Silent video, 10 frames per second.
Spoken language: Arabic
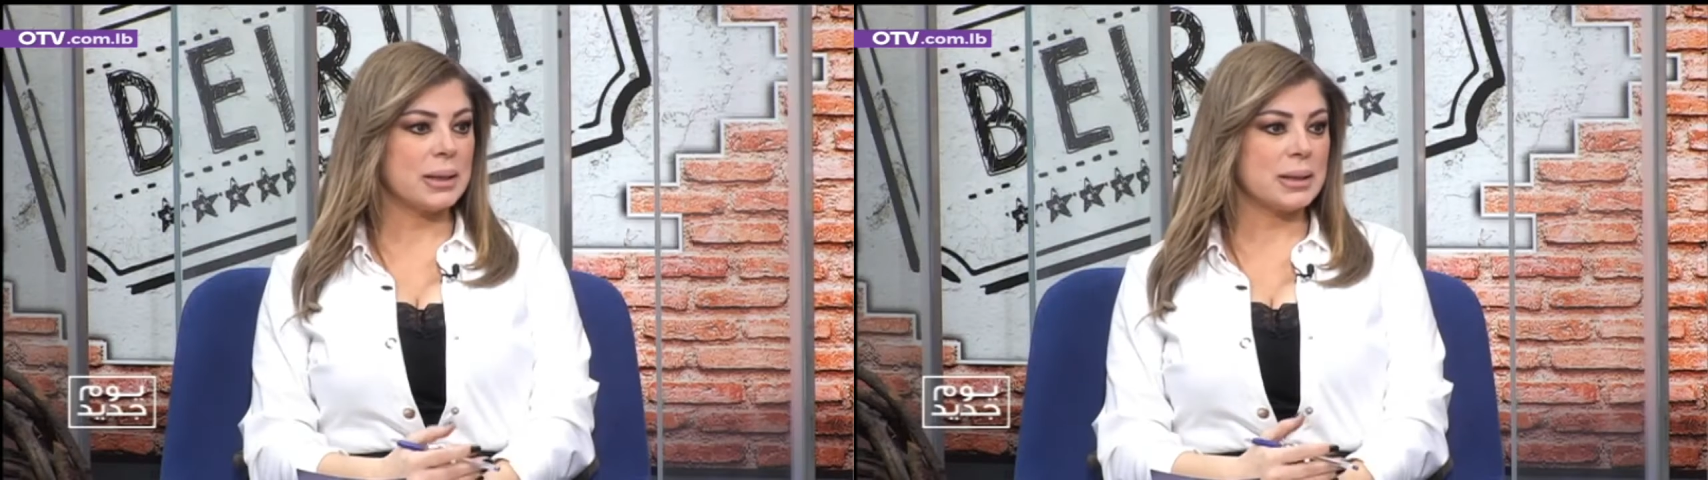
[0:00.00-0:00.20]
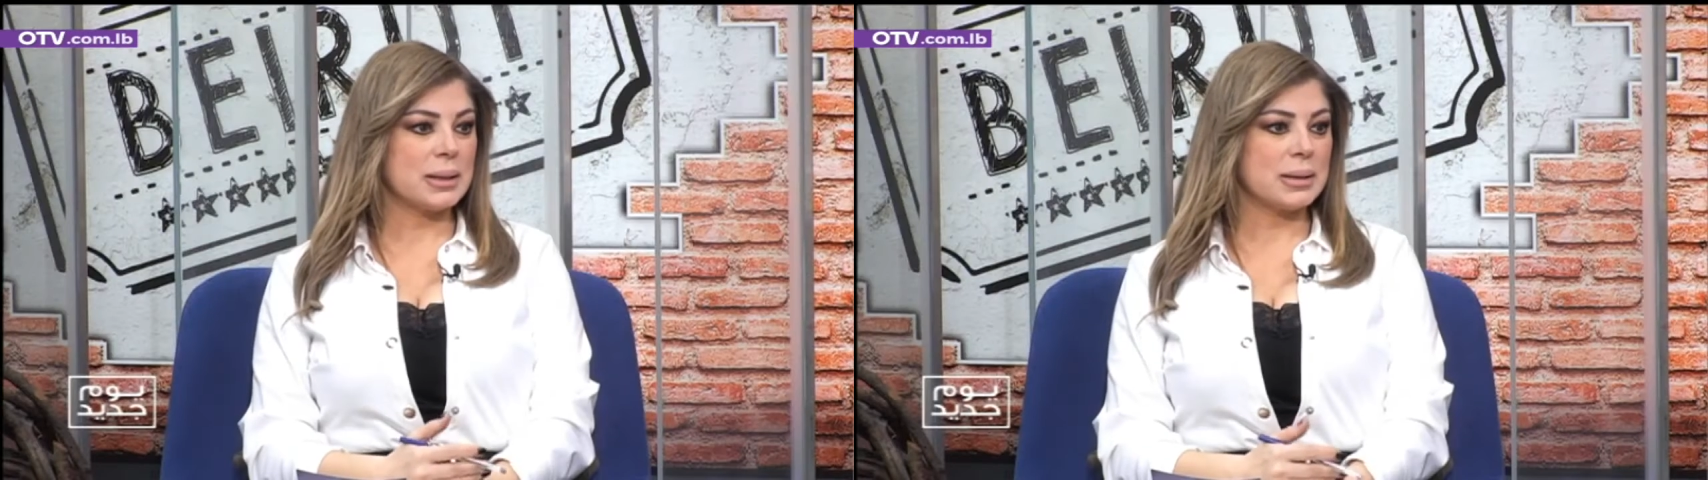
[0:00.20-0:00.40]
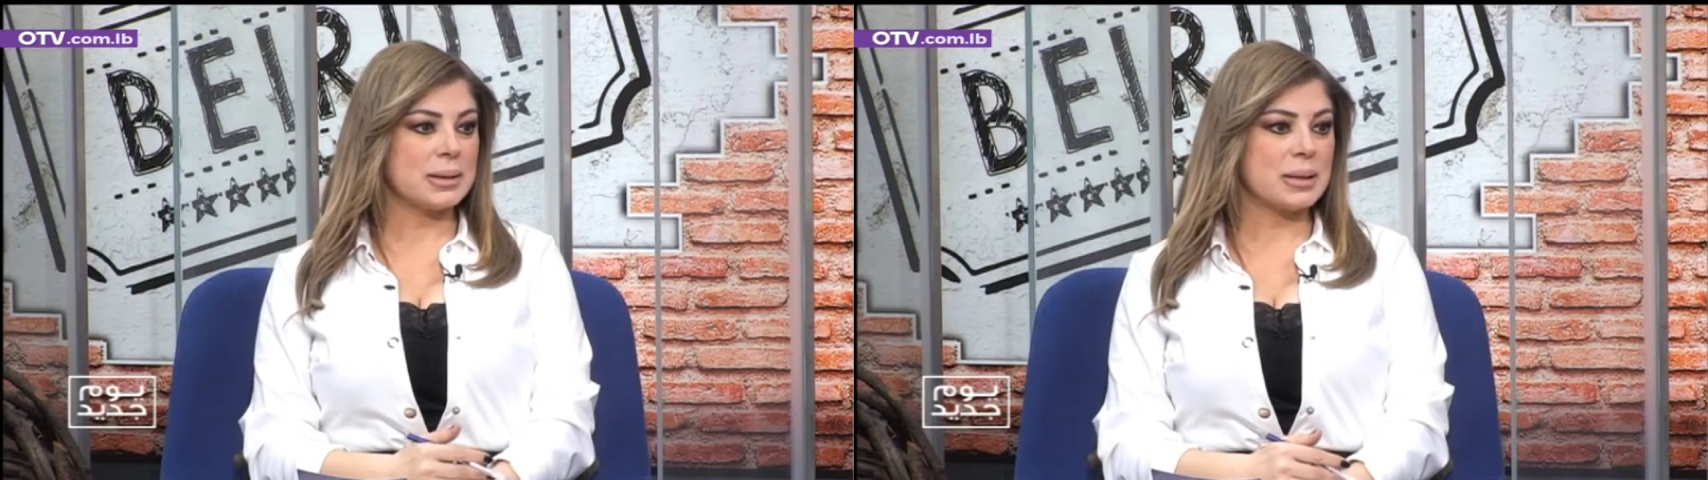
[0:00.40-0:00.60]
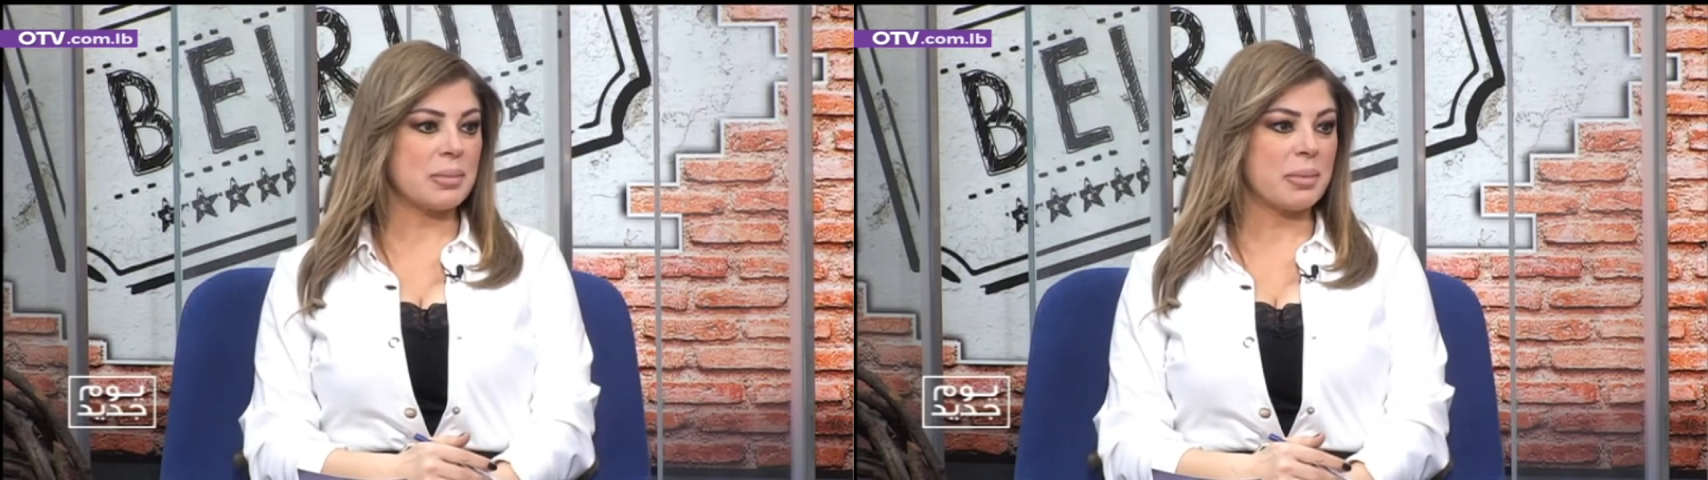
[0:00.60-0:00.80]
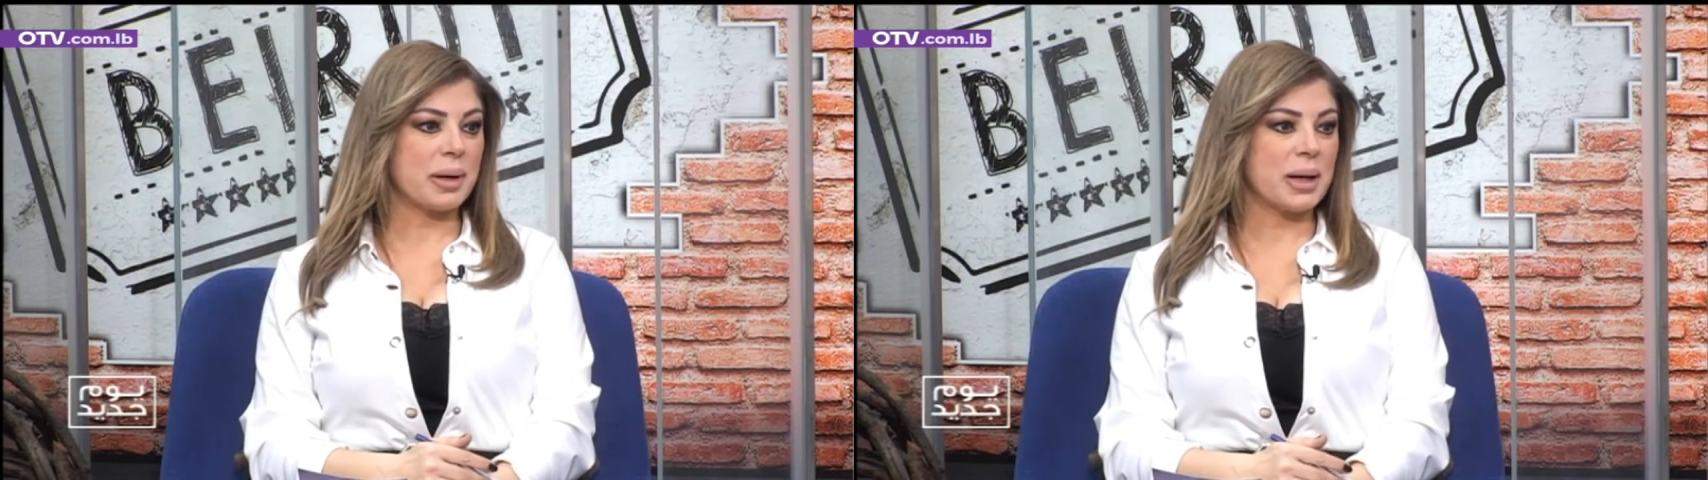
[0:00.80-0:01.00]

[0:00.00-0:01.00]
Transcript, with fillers: هل السبب